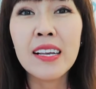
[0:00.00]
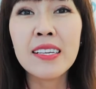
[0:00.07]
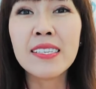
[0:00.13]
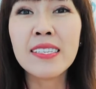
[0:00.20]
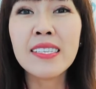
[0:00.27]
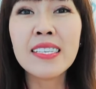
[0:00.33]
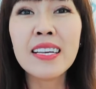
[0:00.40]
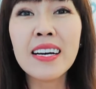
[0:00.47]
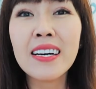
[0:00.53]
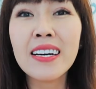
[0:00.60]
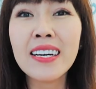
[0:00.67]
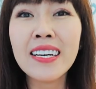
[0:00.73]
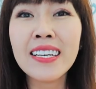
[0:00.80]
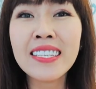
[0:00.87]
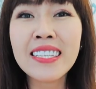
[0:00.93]

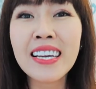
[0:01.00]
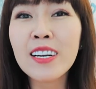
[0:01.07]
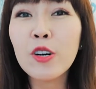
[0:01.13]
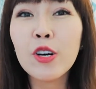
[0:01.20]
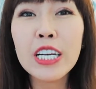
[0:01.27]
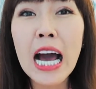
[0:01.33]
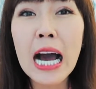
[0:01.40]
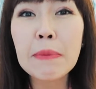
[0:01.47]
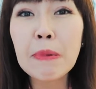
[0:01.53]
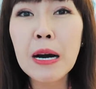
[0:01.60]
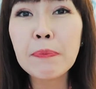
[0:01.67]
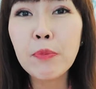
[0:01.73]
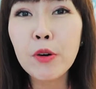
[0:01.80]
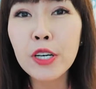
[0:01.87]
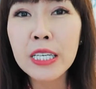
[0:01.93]
Setergoda
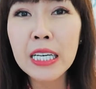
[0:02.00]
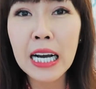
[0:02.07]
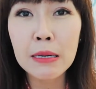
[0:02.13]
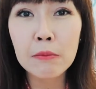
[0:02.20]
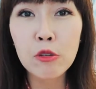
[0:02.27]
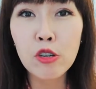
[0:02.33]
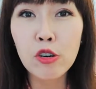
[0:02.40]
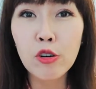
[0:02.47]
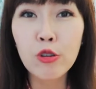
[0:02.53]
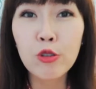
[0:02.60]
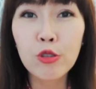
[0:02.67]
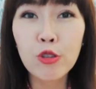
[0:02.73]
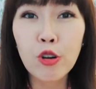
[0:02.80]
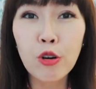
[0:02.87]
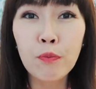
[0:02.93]
apapun kamu
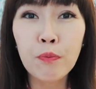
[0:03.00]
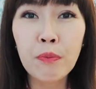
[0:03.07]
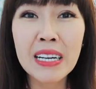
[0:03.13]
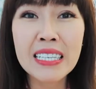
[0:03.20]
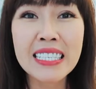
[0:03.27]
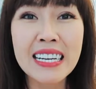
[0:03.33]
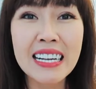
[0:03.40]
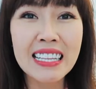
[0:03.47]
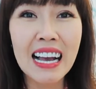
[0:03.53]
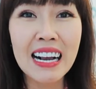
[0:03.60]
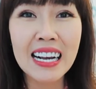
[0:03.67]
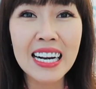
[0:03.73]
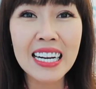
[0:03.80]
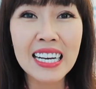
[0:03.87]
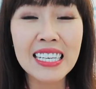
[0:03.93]
untuk
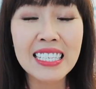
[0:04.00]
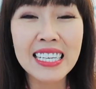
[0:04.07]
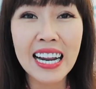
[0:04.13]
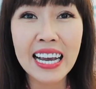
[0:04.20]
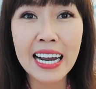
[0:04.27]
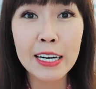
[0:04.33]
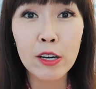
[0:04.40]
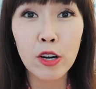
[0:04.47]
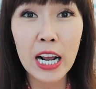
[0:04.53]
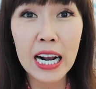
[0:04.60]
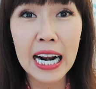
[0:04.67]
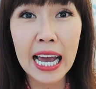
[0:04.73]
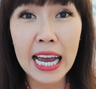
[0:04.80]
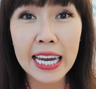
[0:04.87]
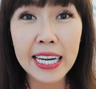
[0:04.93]
menceritakan kejelekan
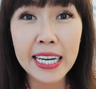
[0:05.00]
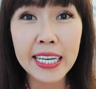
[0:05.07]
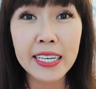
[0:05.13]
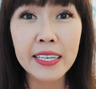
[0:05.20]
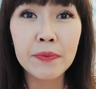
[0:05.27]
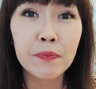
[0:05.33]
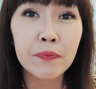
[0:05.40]
orang lain,